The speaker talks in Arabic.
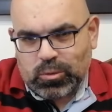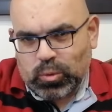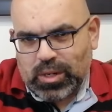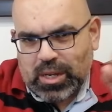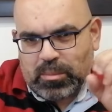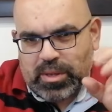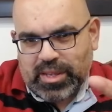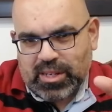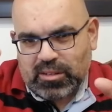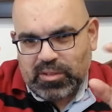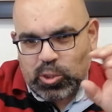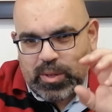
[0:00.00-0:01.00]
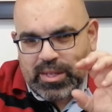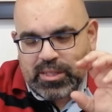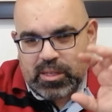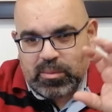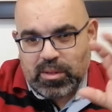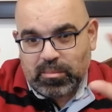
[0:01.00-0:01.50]
والعمق يعني في شويه
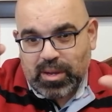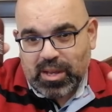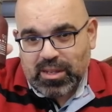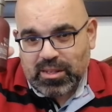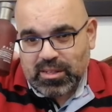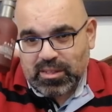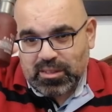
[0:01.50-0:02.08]
عمق مع